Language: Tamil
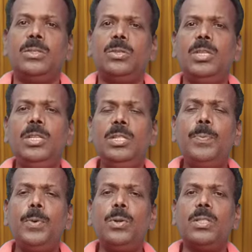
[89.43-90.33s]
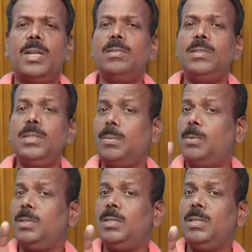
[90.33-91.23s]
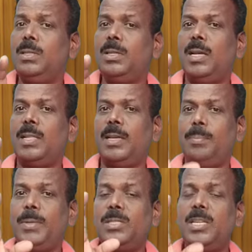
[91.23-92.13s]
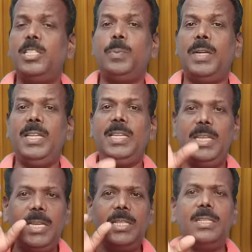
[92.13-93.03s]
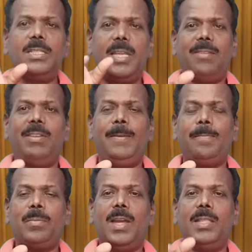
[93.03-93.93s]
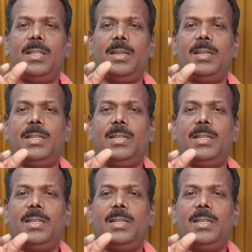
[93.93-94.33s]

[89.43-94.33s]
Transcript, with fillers: ஸோ இது போன்று தான் வந்து நம்ம வந்து அதை ப்ரிசைஸ் பண்ணி எது தேவை அந்த